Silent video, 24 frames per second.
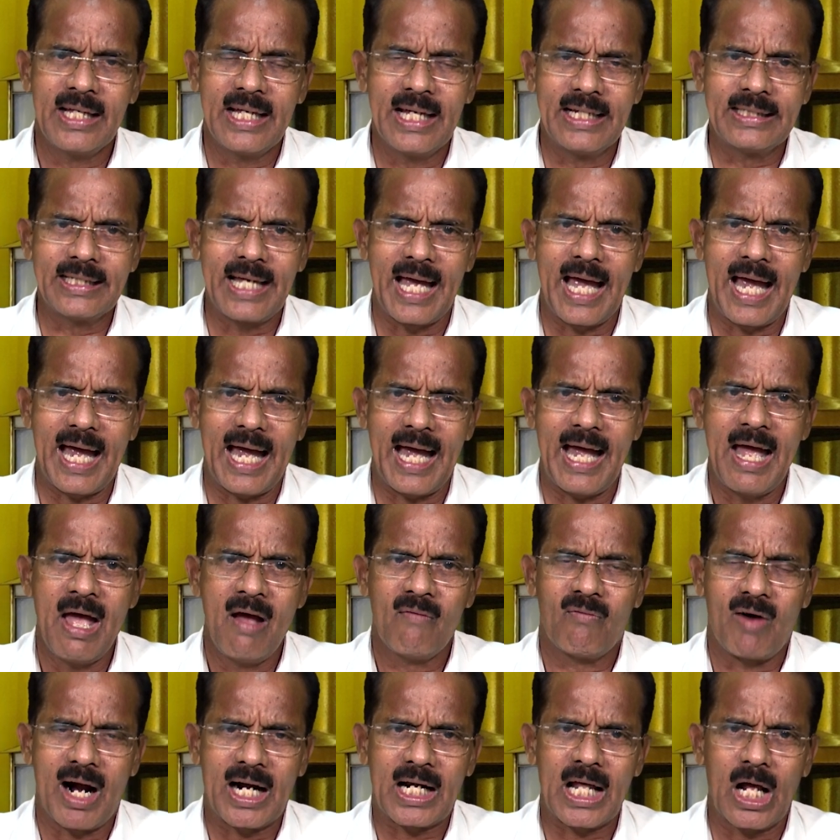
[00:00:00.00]
இங்கே
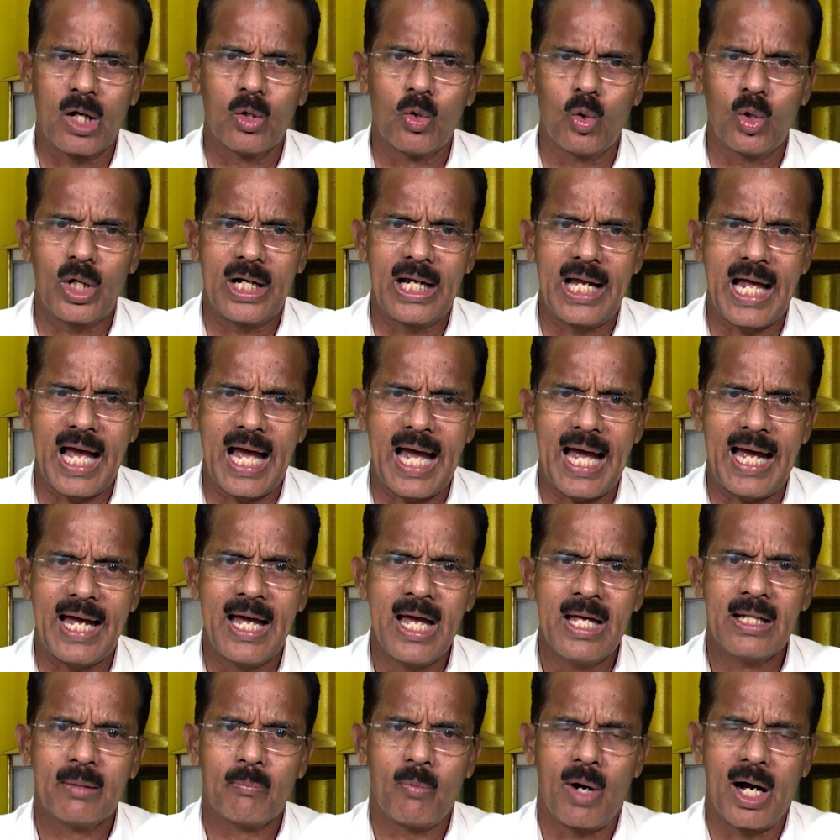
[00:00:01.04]
வடலூரிலே
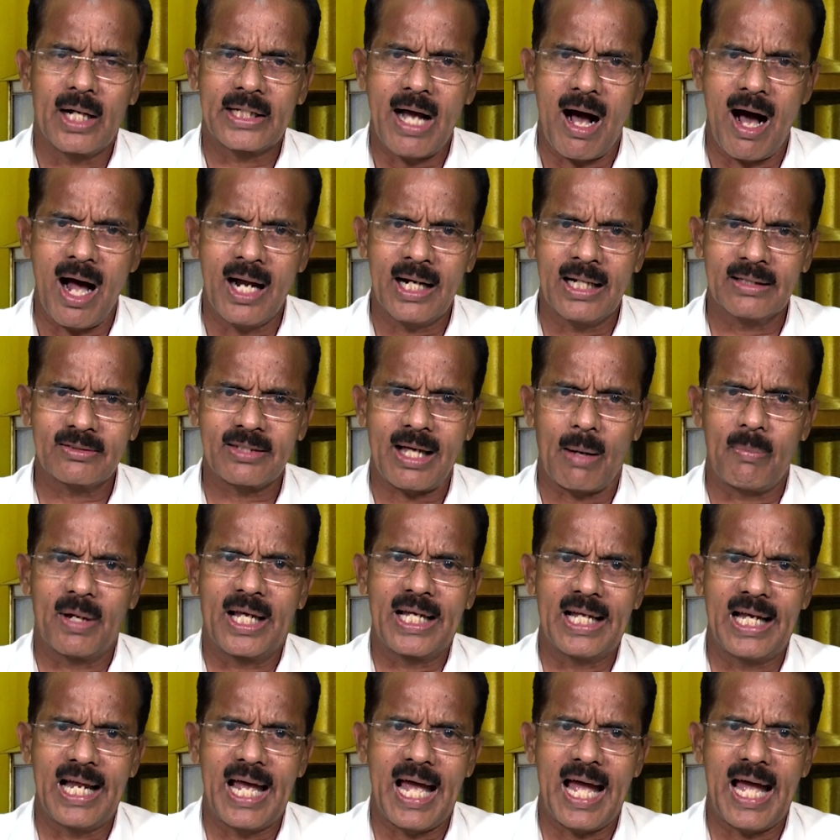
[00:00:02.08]
ஞான
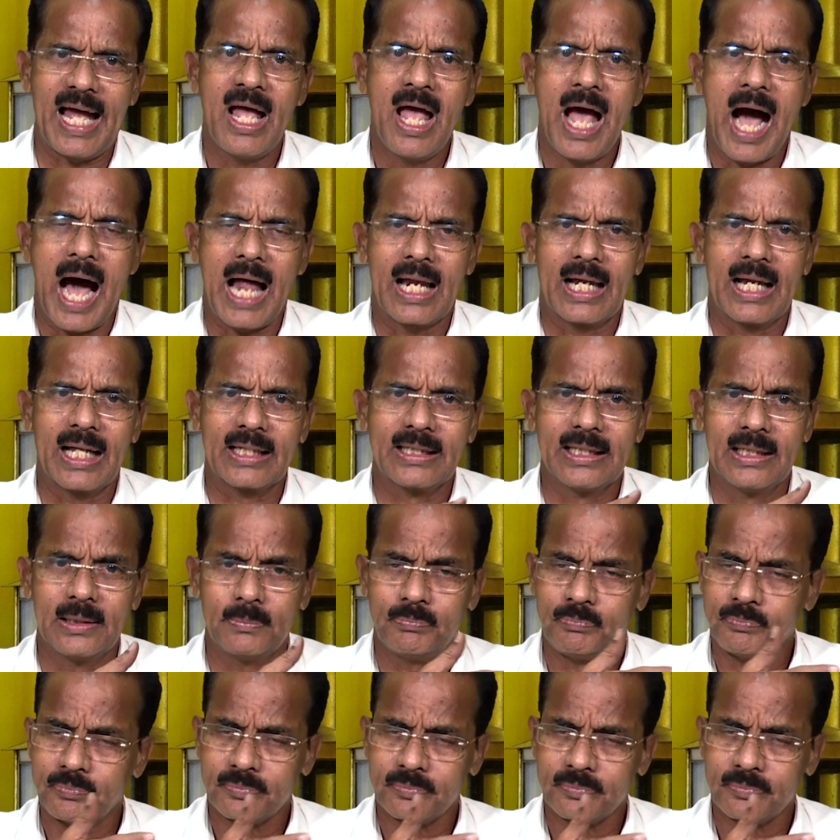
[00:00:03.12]
சபையிலே அல்லது